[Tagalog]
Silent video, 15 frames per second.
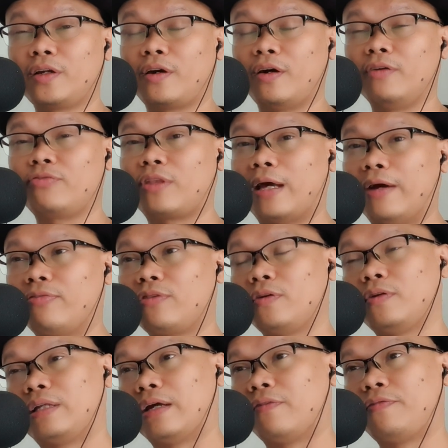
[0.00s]
it off
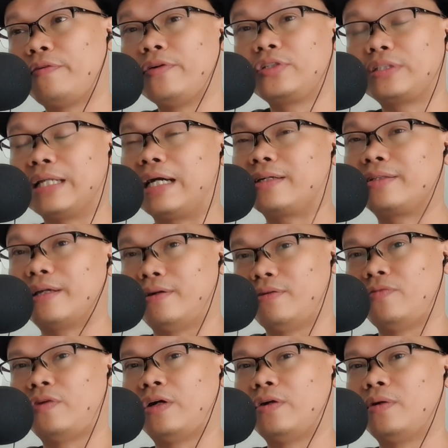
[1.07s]
after that first
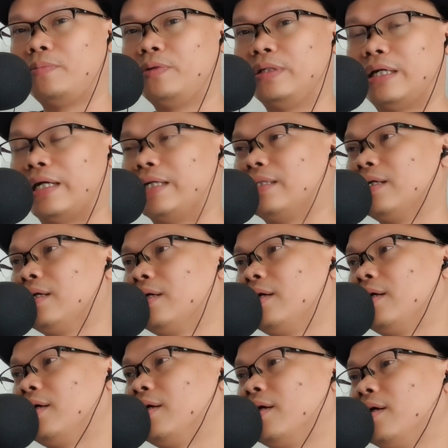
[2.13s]
knockdown, round number 9,
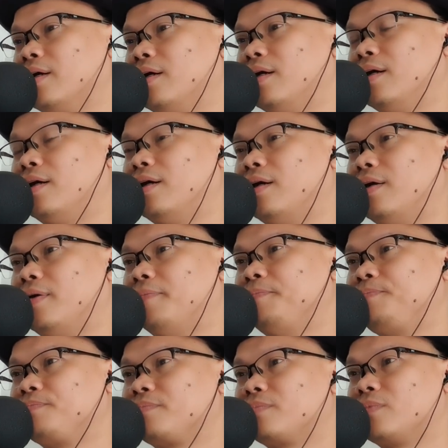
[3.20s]

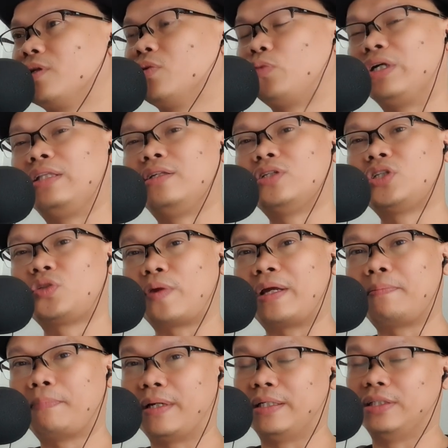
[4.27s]
um, with the
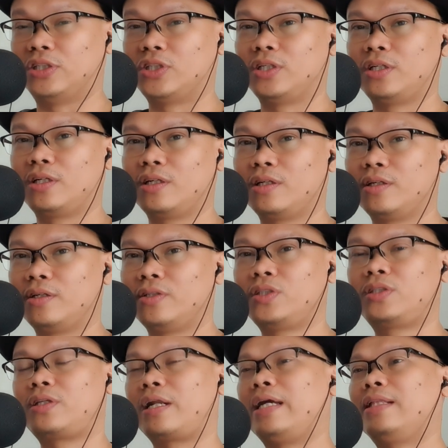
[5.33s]
straight punch.
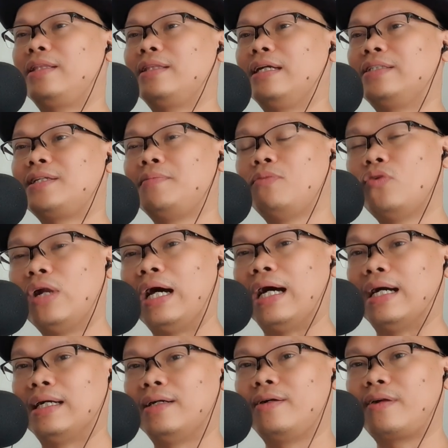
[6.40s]
Straight na
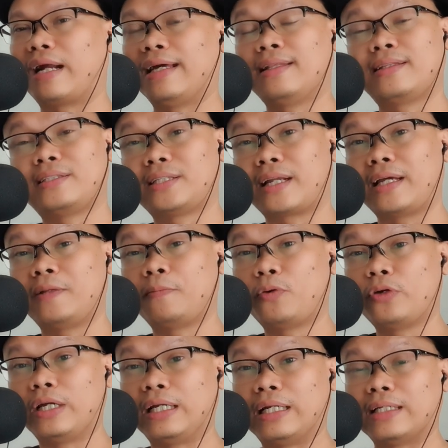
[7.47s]
simula. Right straight
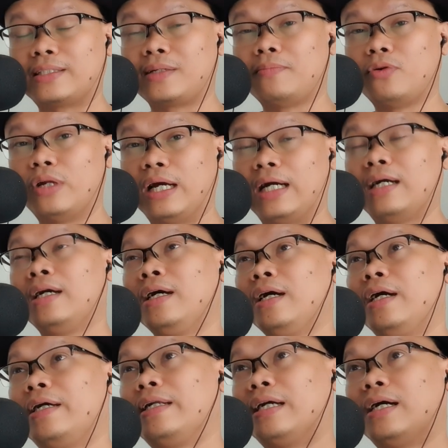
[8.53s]
po yan na simula.
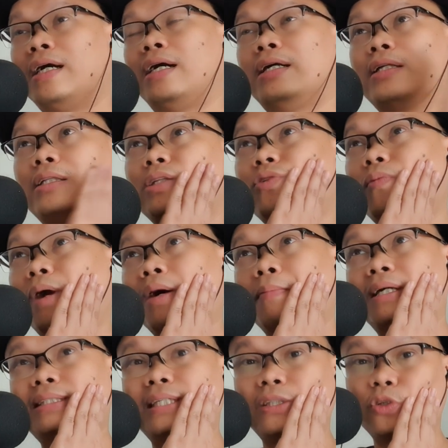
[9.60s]
Na
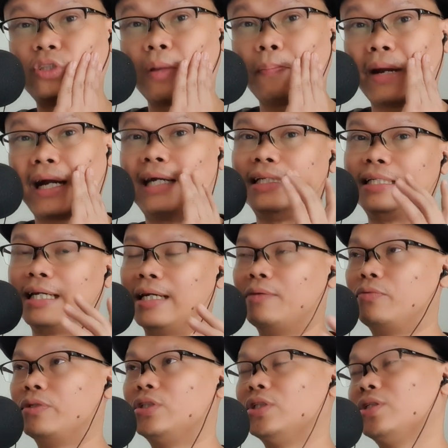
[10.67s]
tumama dito sa panga
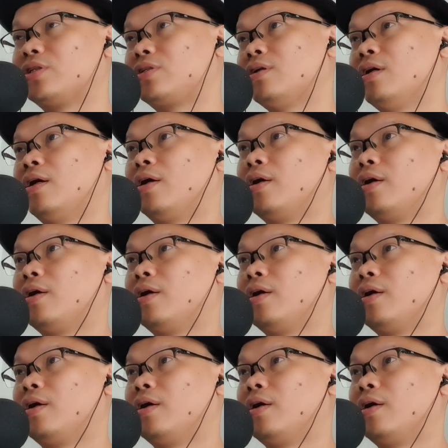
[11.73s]
niya, which is